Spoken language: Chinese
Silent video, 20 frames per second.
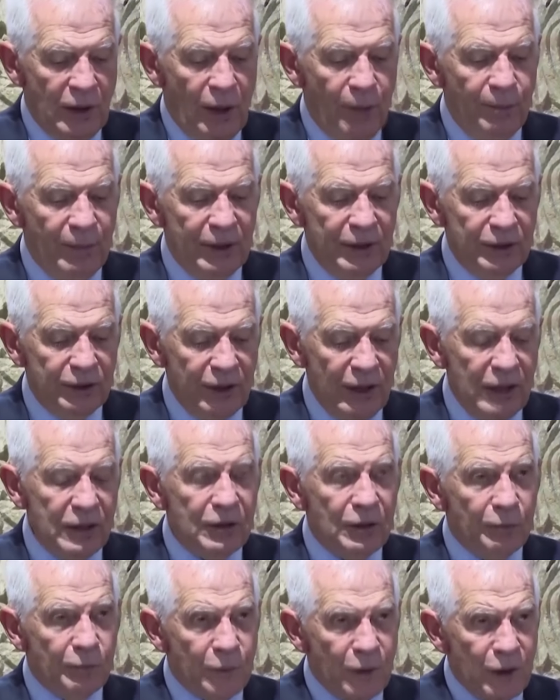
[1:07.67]
and
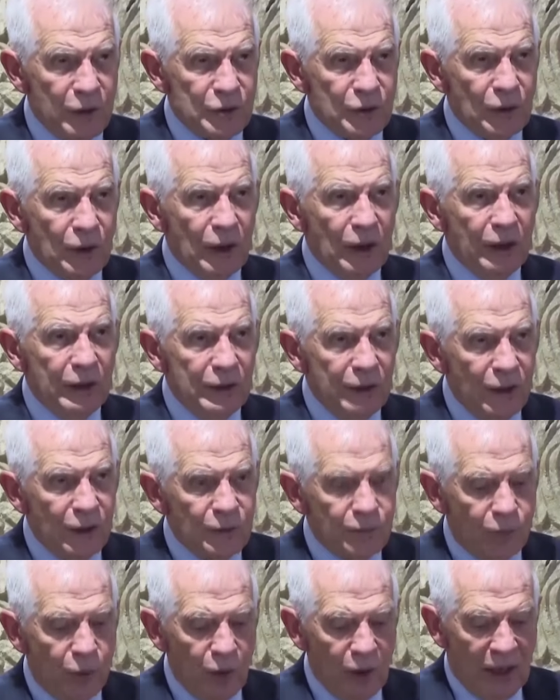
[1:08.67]
maintain the pressure in
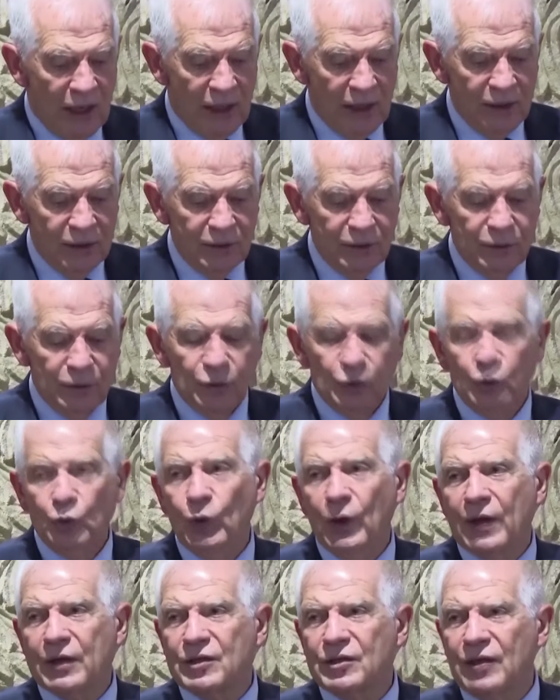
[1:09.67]
Hezbollah
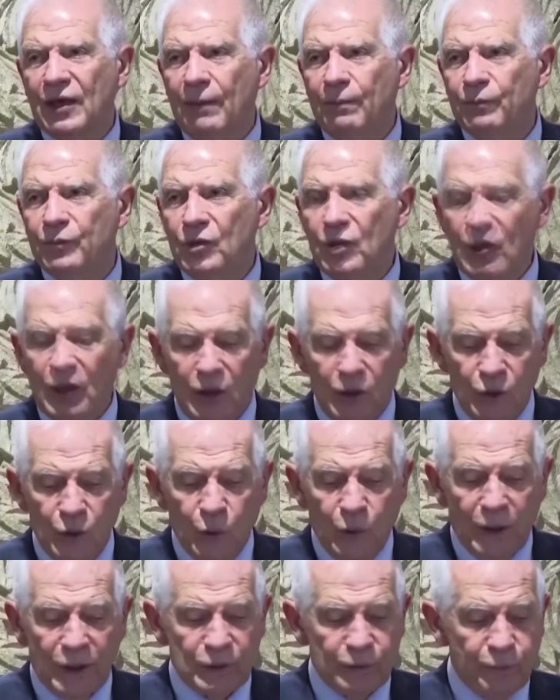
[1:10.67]
to accept the
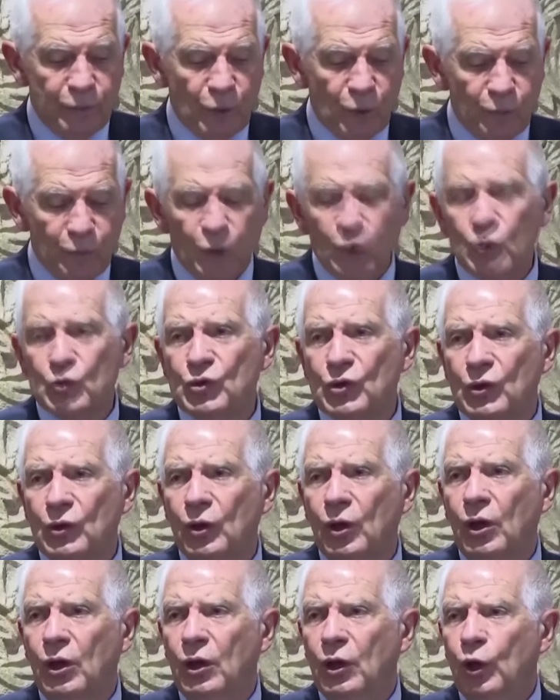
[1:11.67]
U S
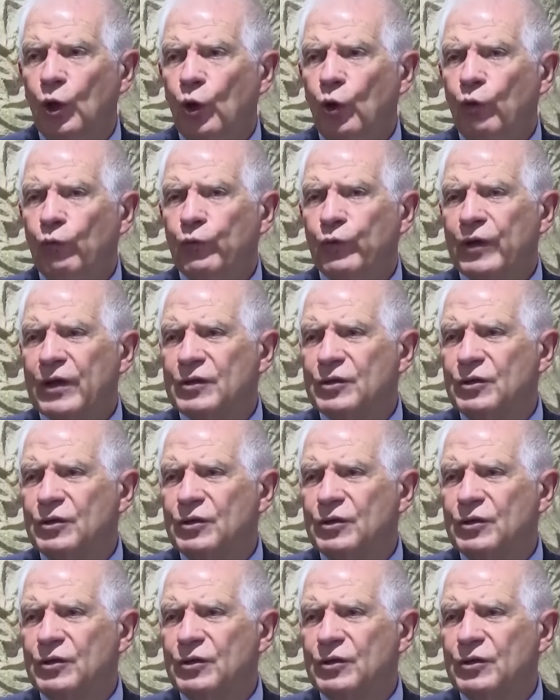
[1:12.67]
proposal for